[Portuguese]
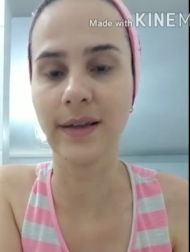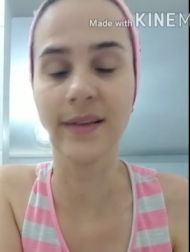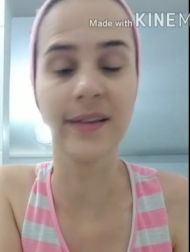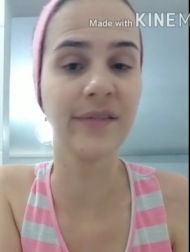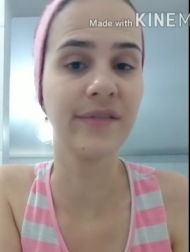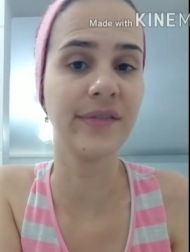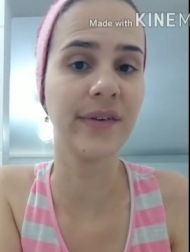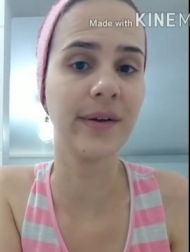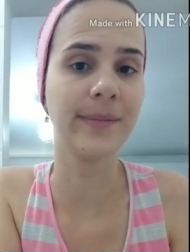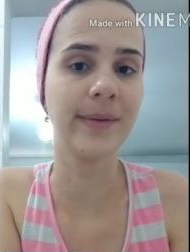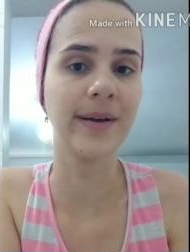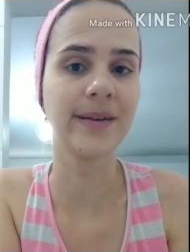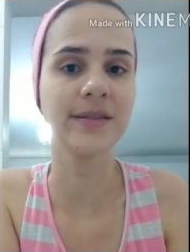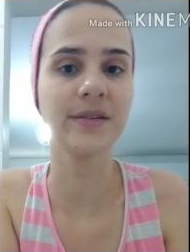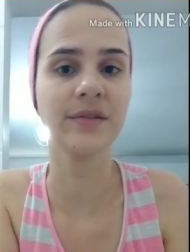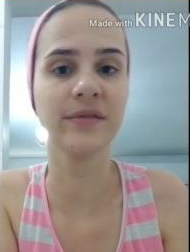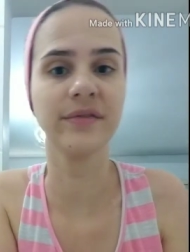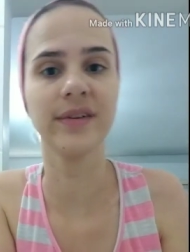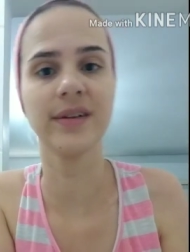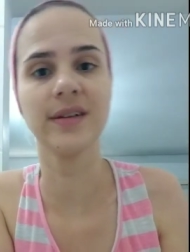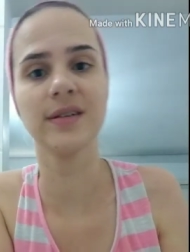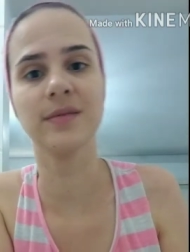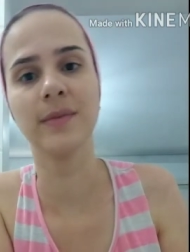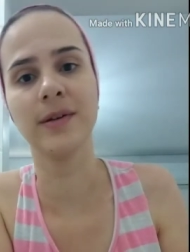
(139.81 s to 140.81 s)
E na farmácia,
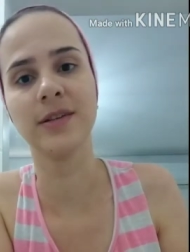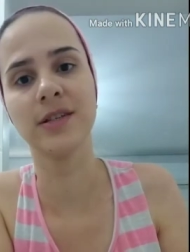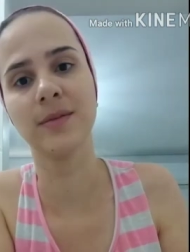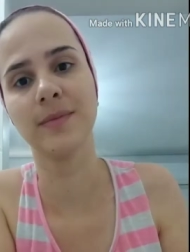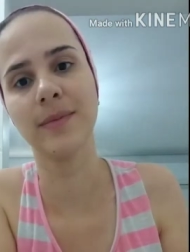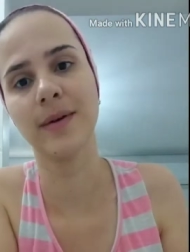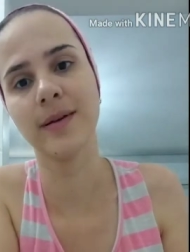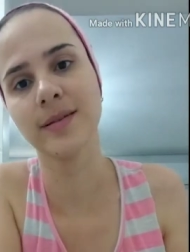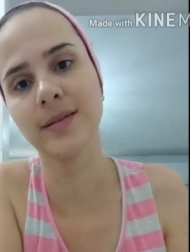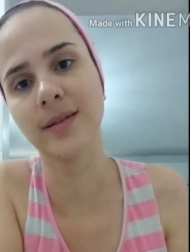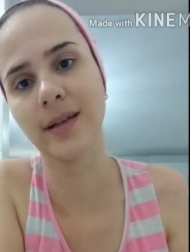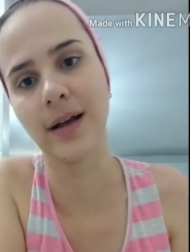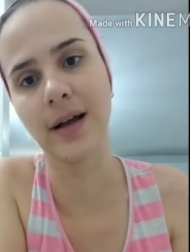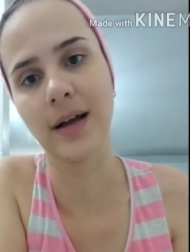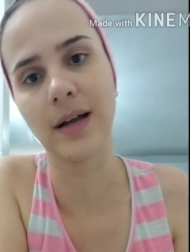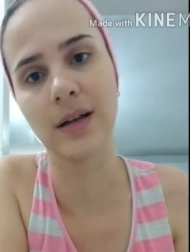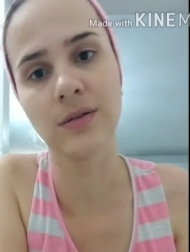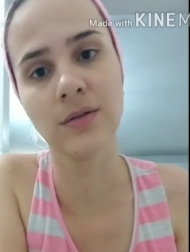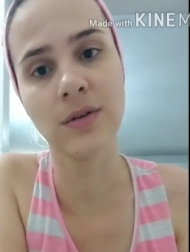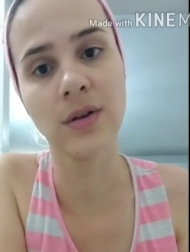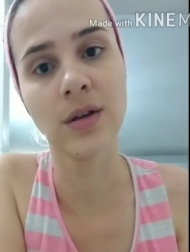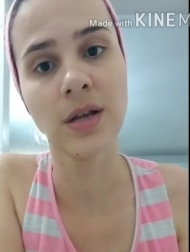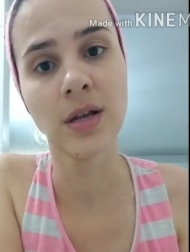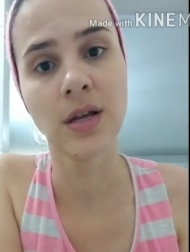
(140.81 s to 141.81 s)
infelizmente, é mais caro
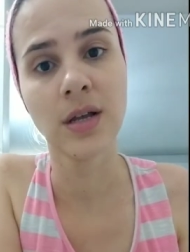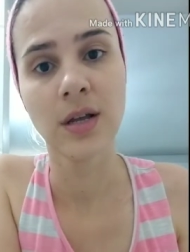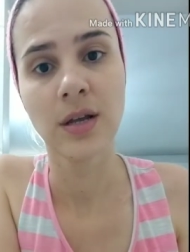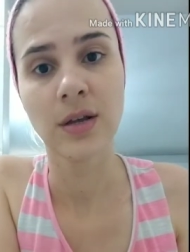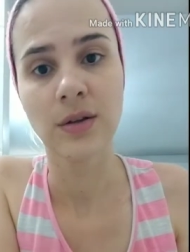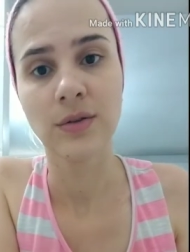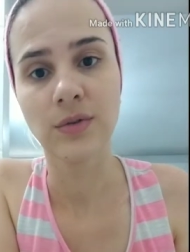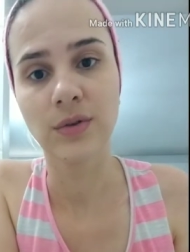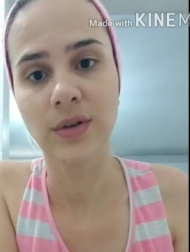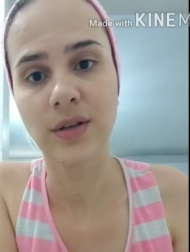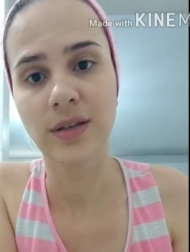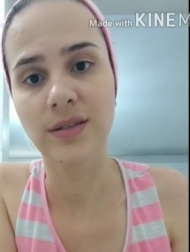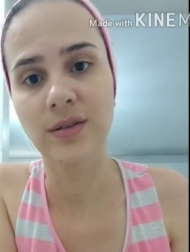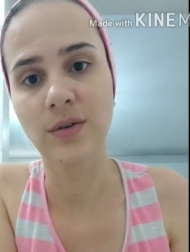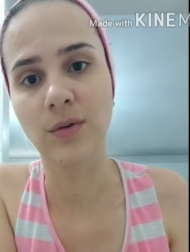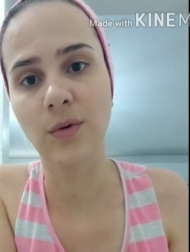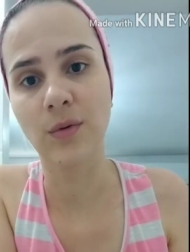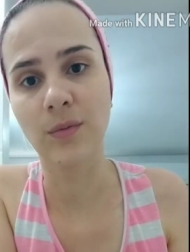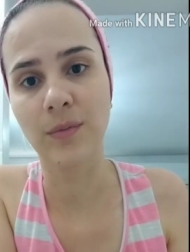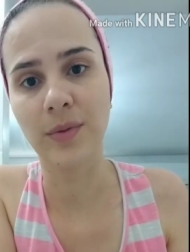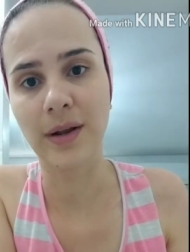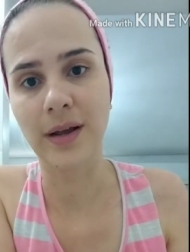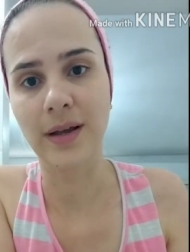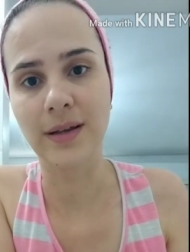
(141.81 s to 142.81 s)
do que se eu
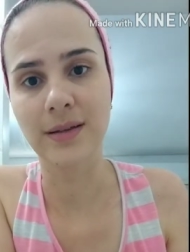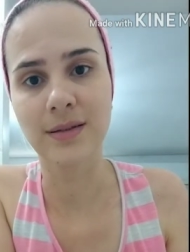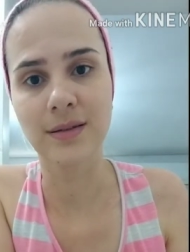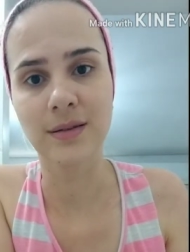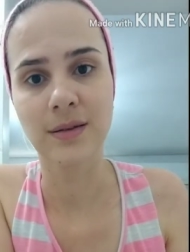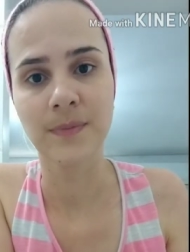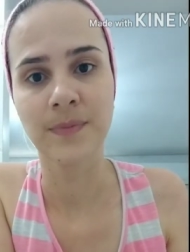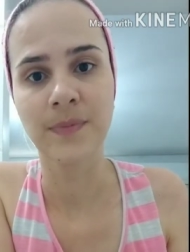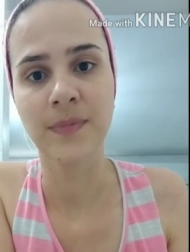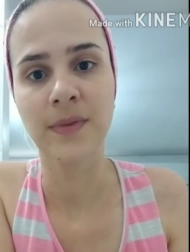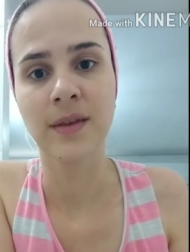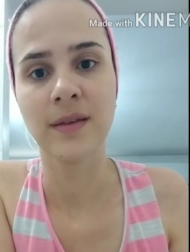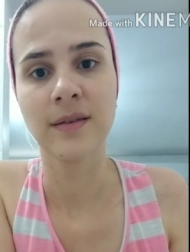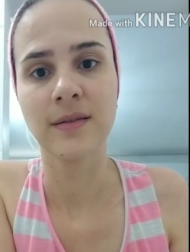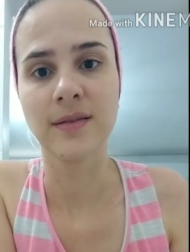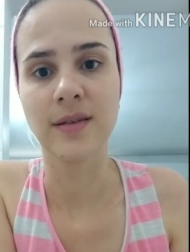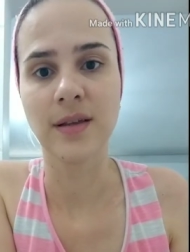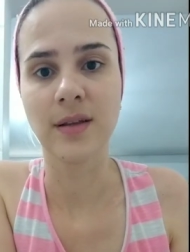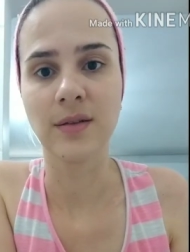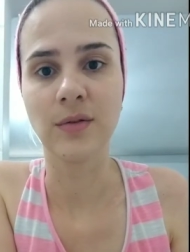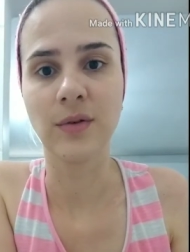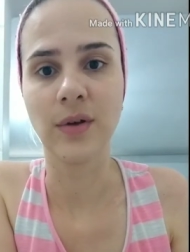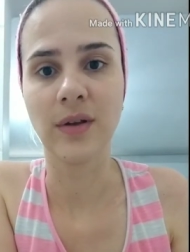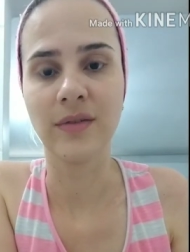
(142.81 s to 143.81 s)
comprasse
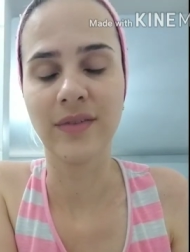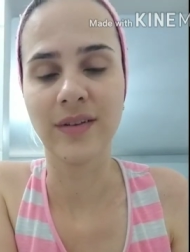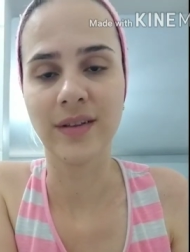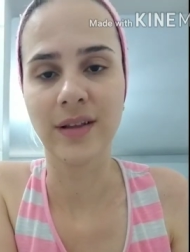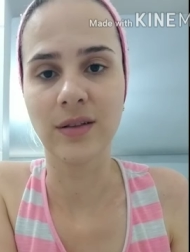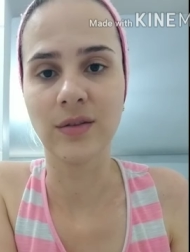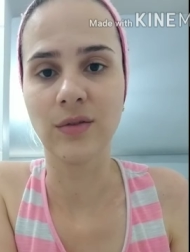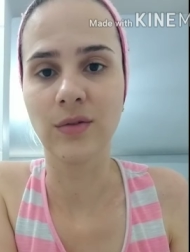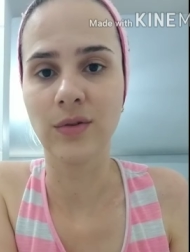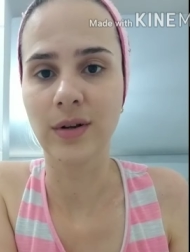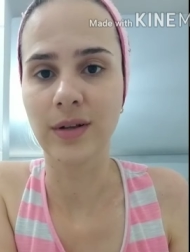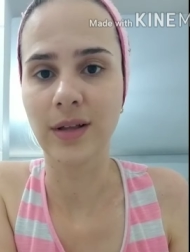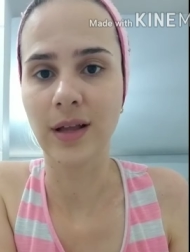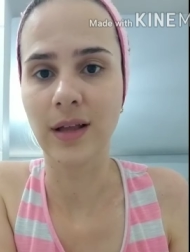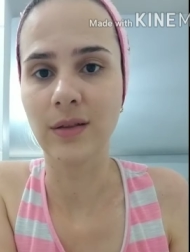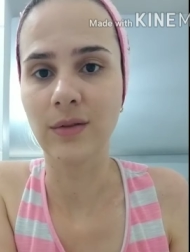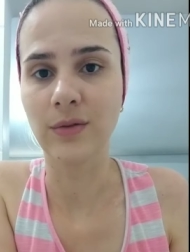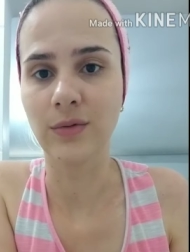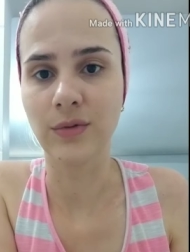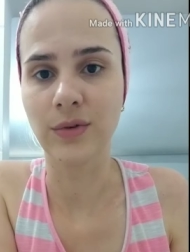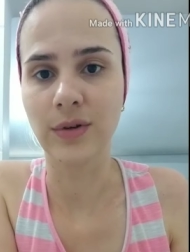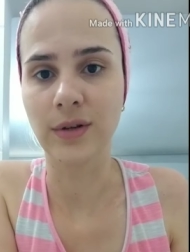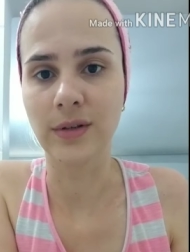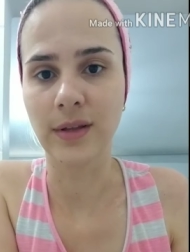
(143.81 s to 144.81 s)
sendo revendedora
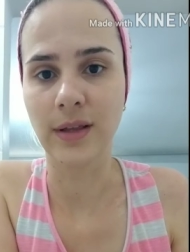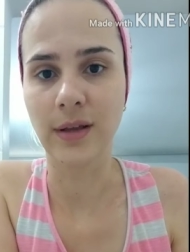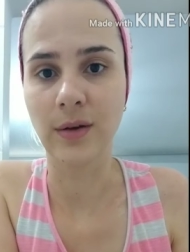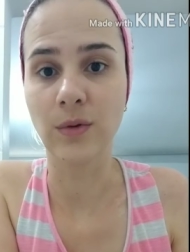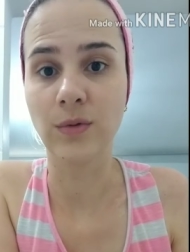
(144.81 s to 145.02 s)
Natura, né?